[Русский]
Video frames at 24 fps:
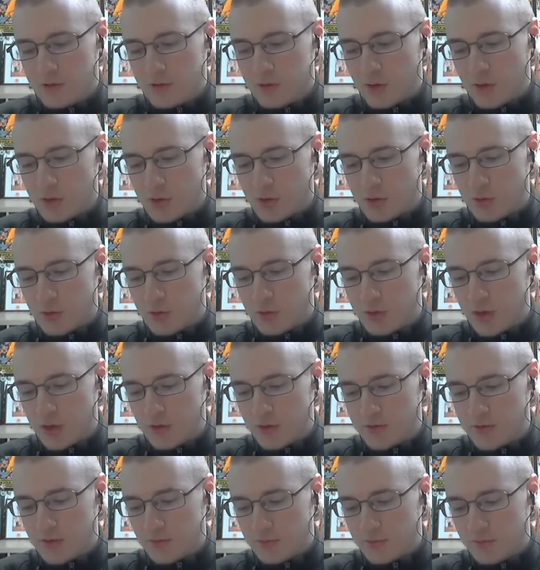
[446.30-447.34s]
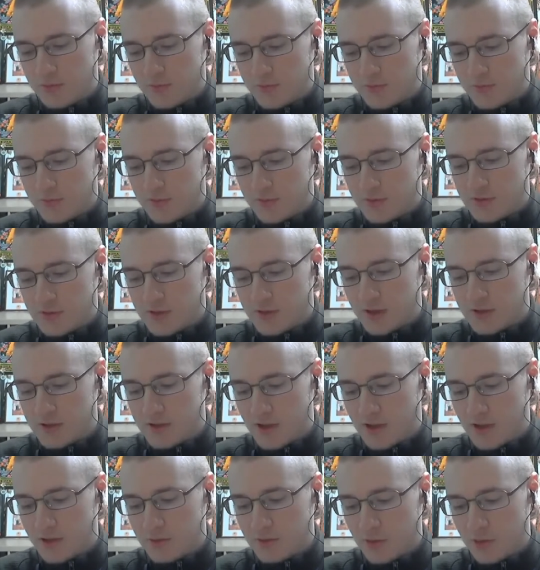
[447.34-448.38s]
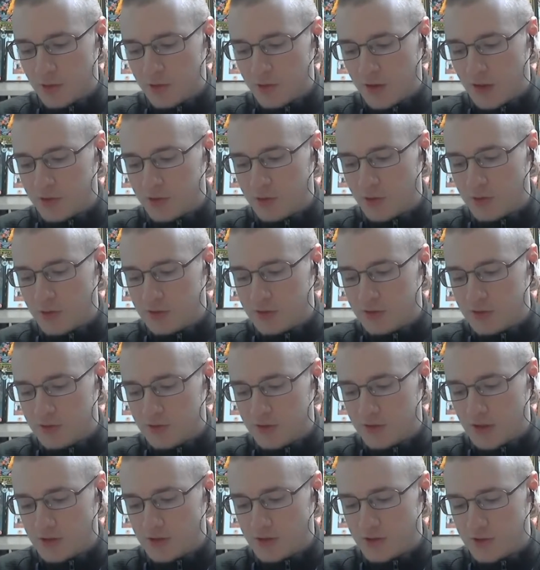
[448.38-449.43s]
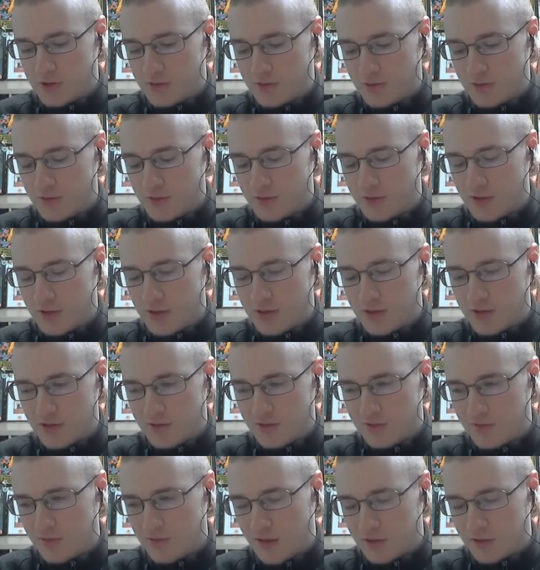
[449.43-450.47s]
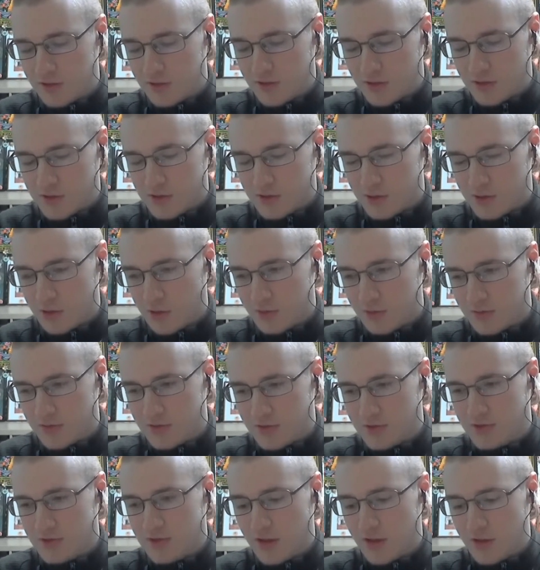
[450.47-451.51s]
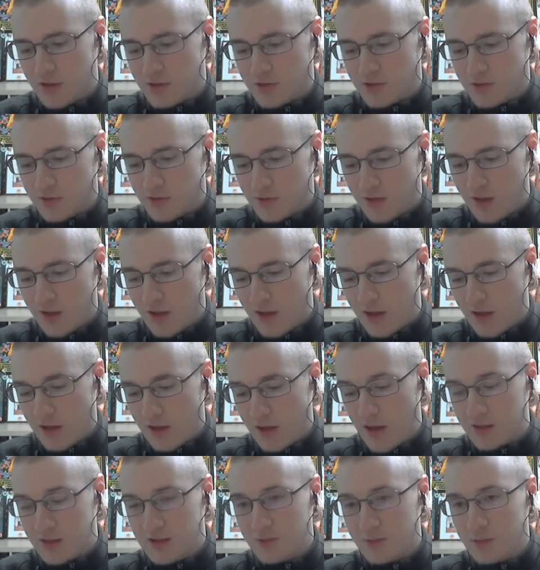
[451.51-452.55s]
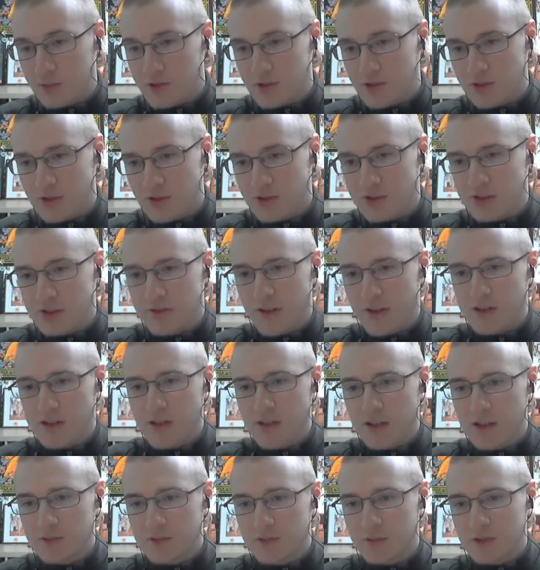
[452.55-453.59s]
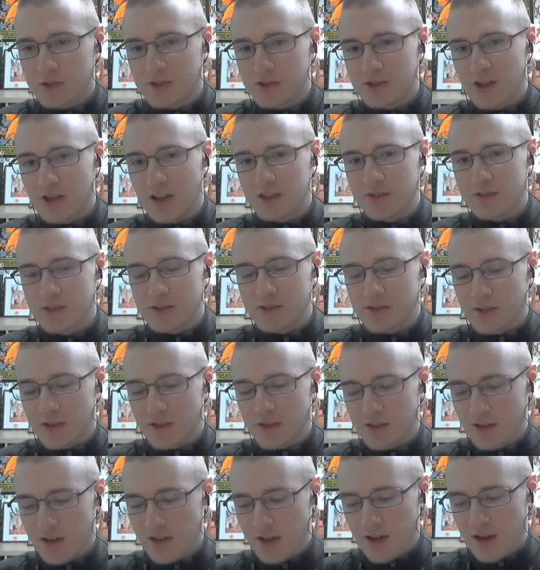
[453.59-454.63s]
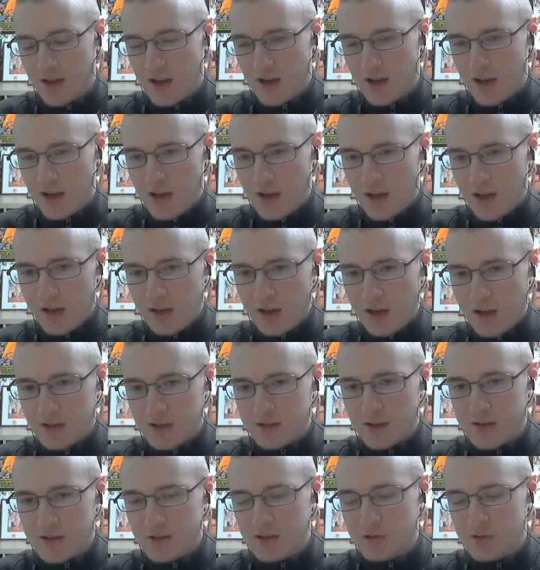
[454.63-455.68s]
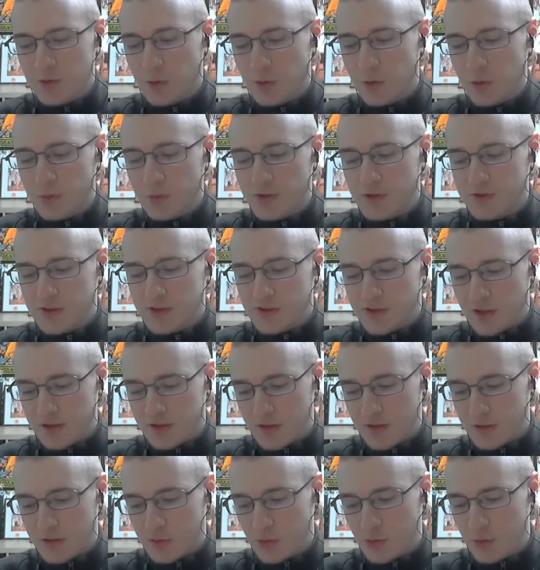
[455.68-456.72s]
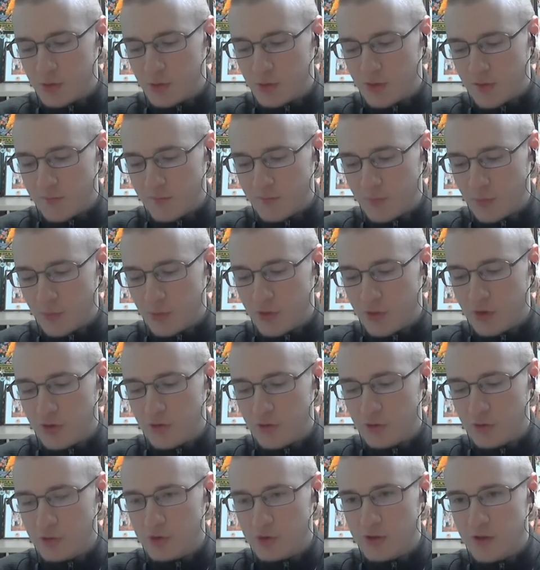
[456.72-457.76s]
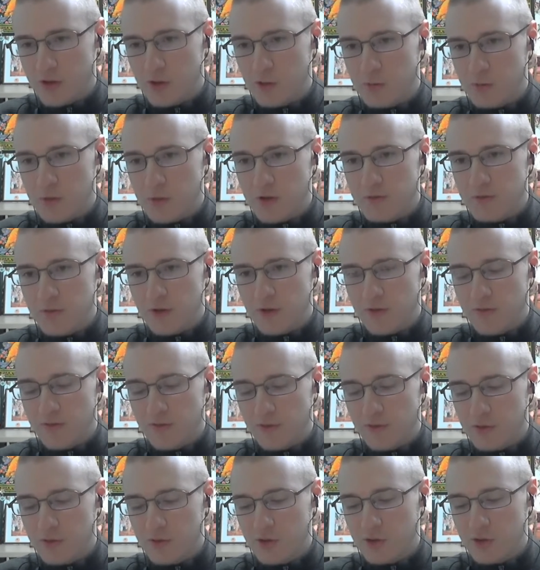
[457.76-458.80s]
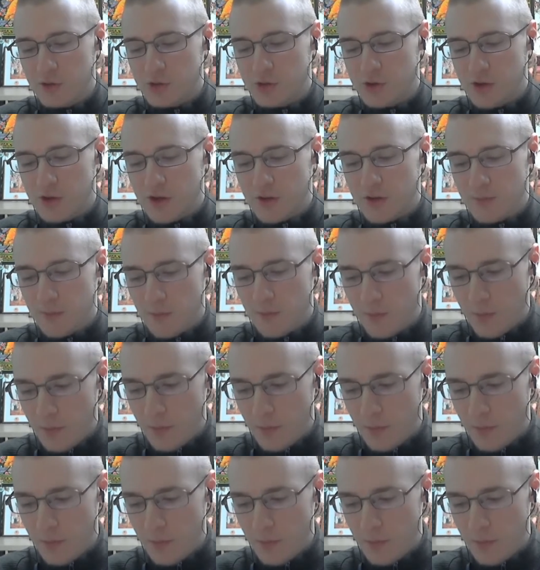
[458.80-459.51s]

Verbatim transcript: тоже Гурдев там сказал одной, одной из нашей Диди, одной нашей духовной сестре, что как ты можешь танцевать, как ты можешь радоваться, когда где-то в другом месте страдают люди, у них ушли любимые, у них ушли